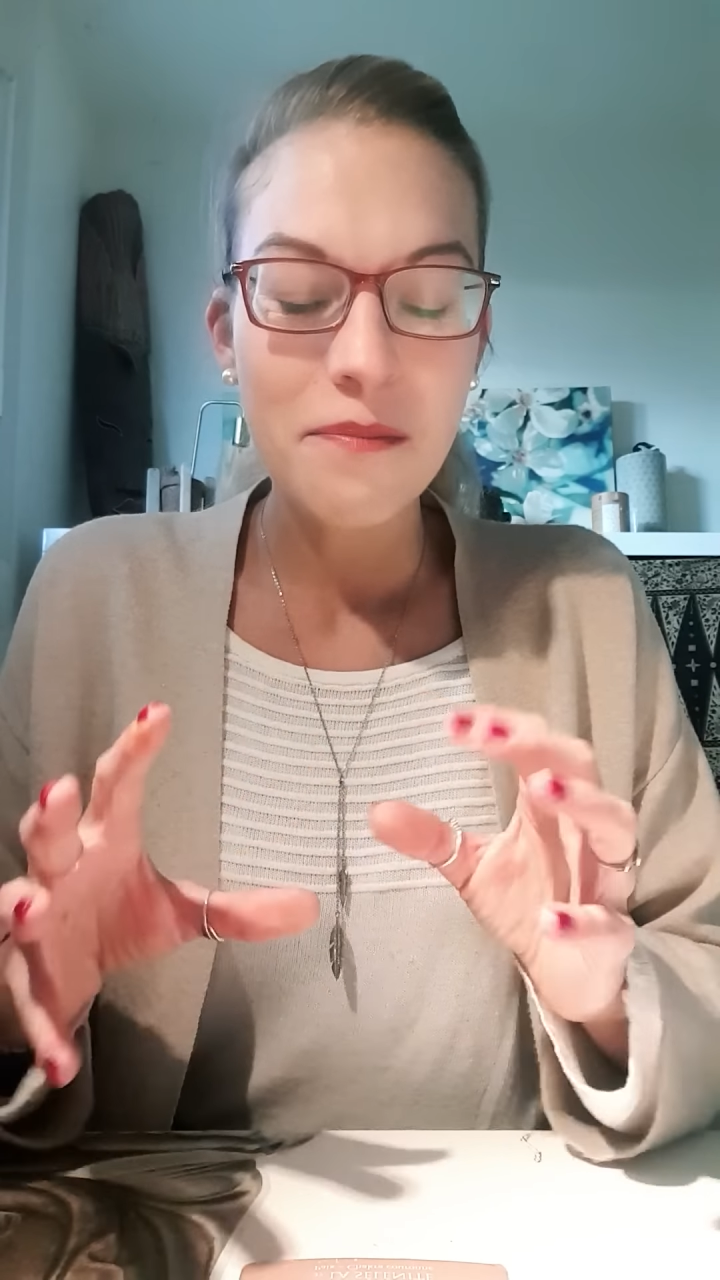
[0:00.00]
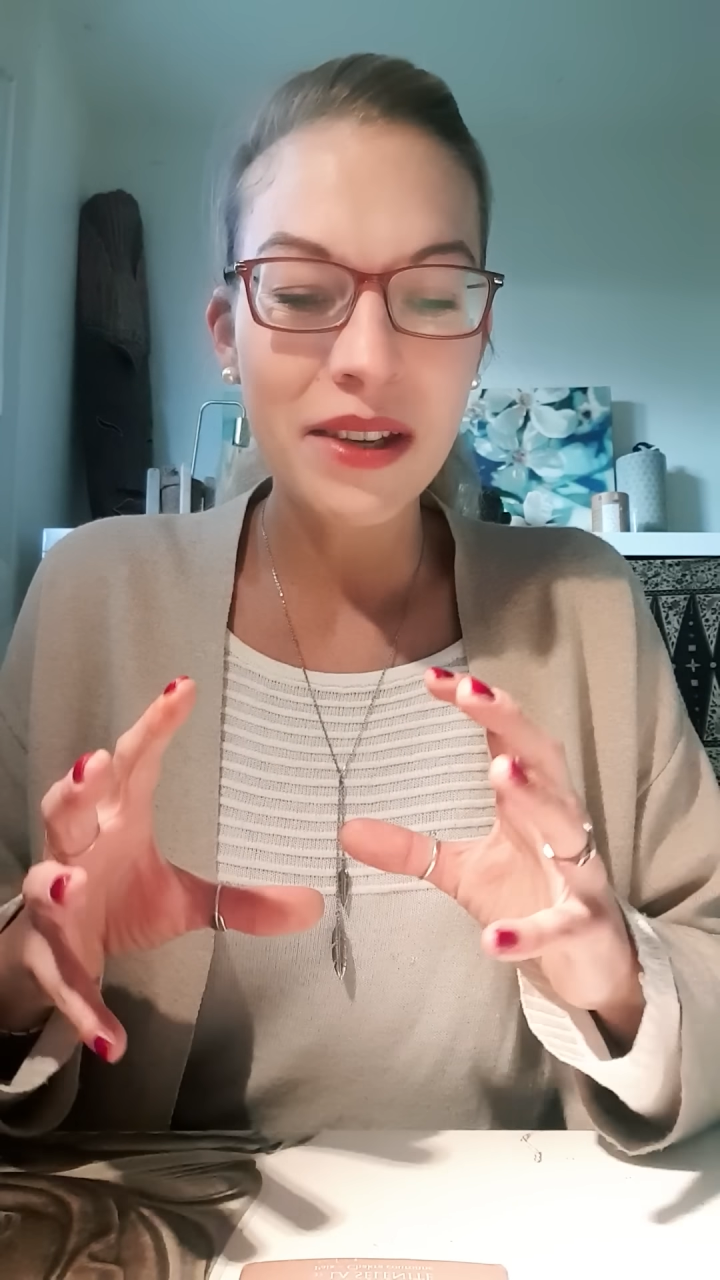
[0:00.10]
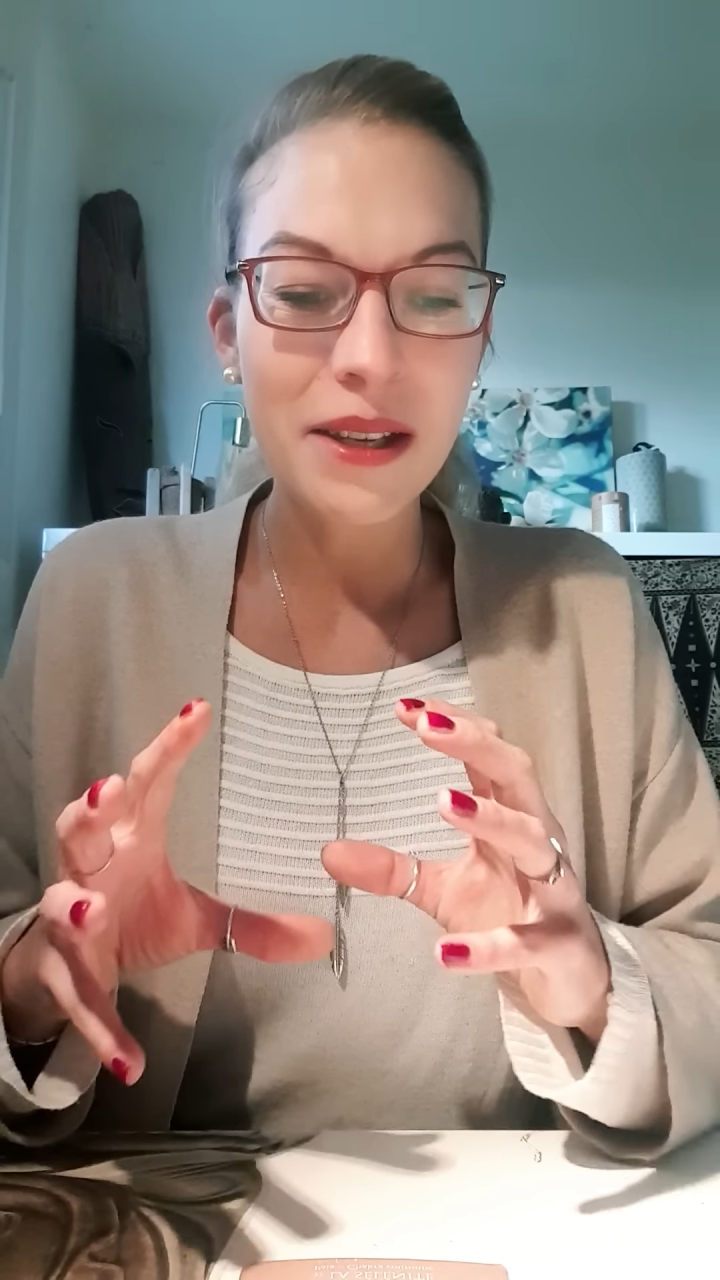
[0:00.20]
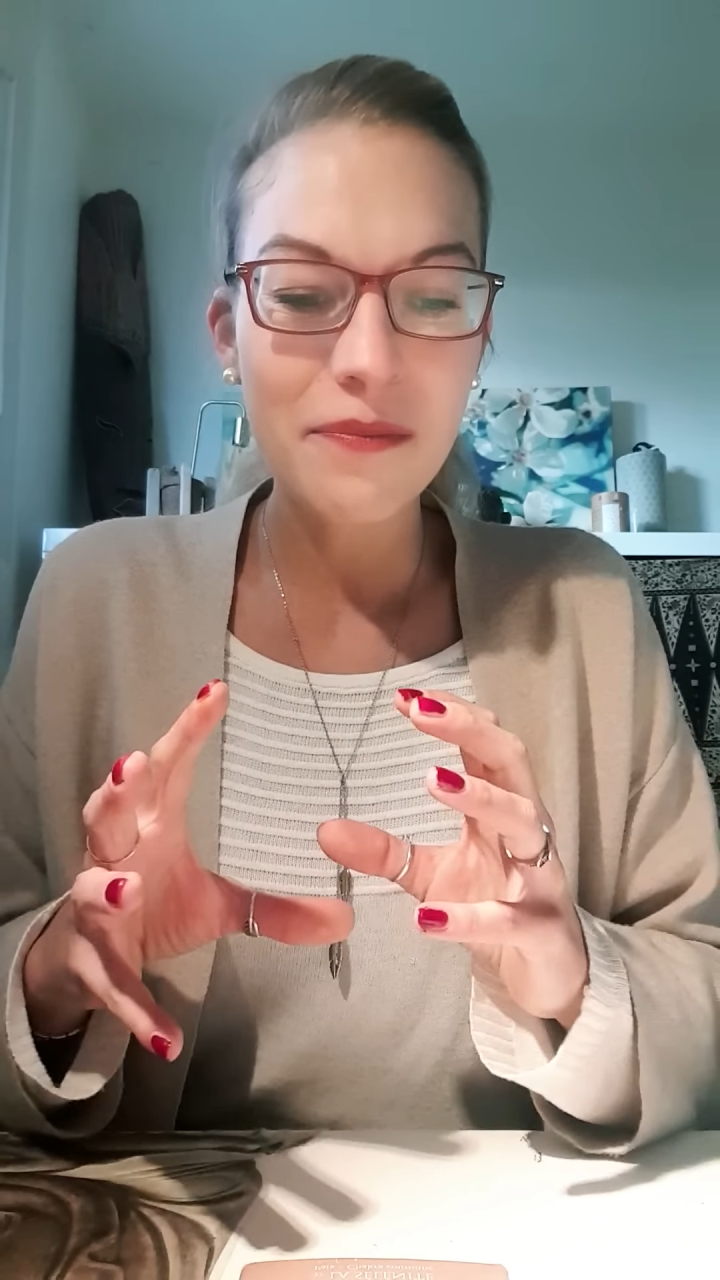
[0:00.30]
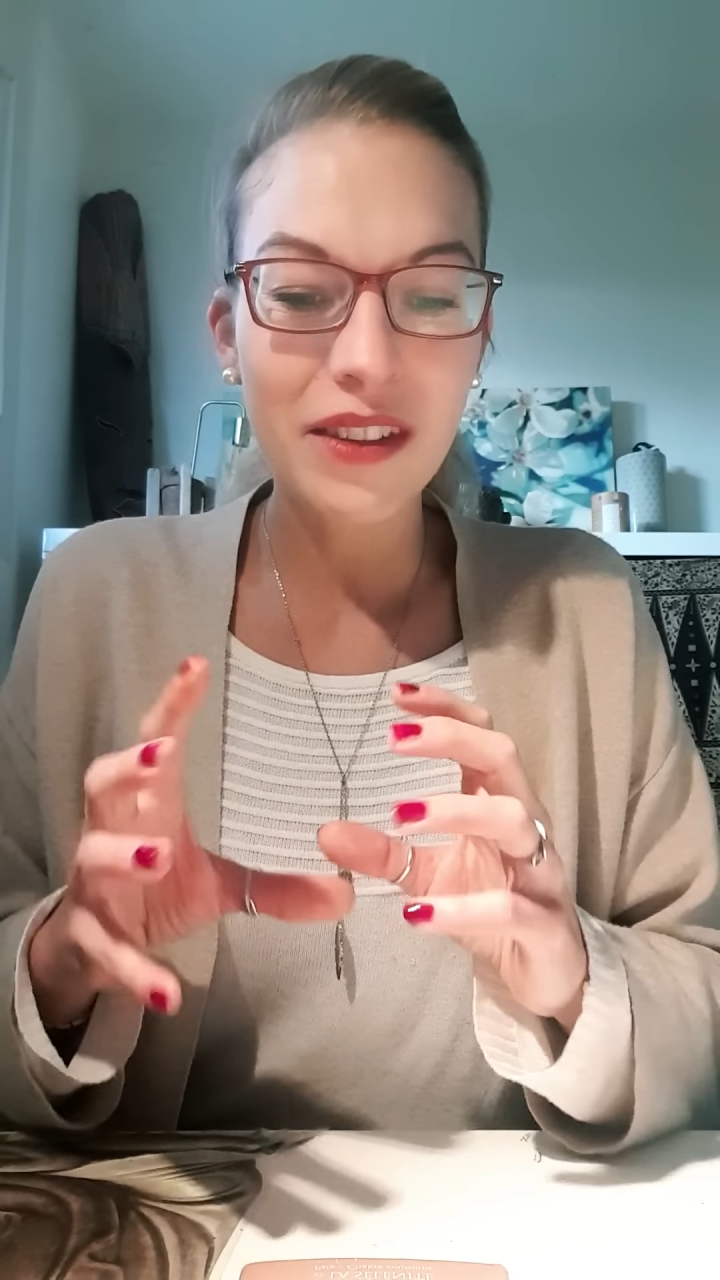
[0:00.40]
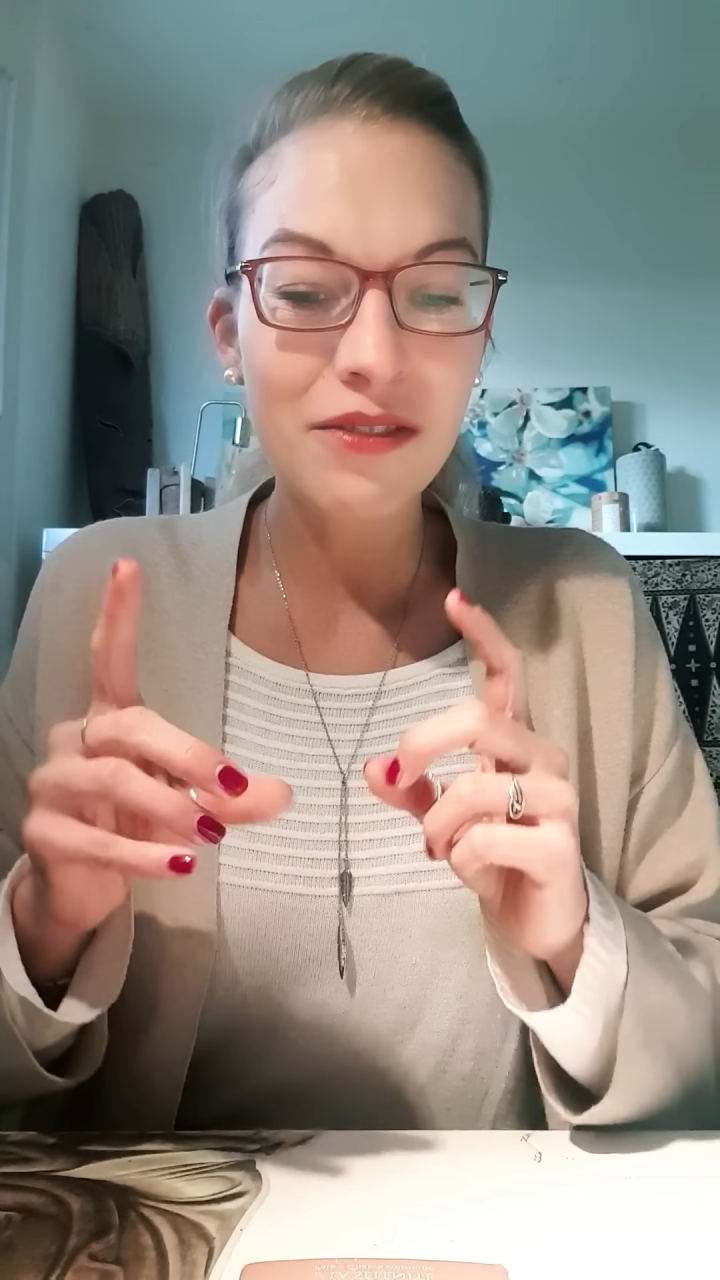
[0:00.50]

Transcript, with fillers: mais